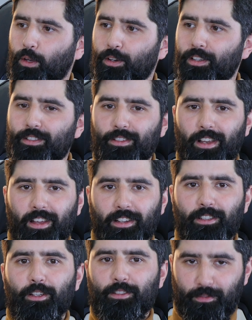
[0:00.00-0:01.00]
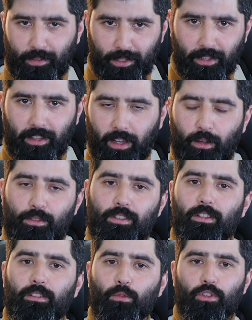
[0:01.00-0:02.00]
to jest źle. I to są właśnie te
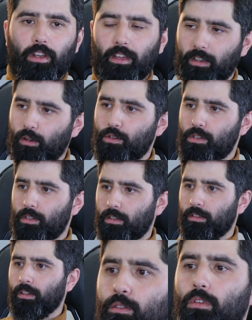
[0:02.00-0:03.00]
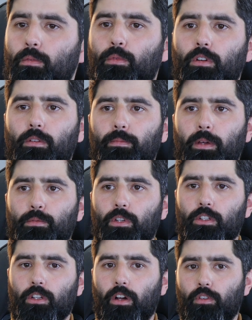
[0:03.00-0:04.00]
koszty, duże koszty, które mogą nam
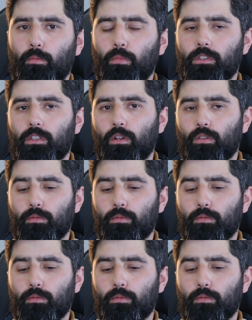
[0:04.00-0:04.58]
się czkawką mocno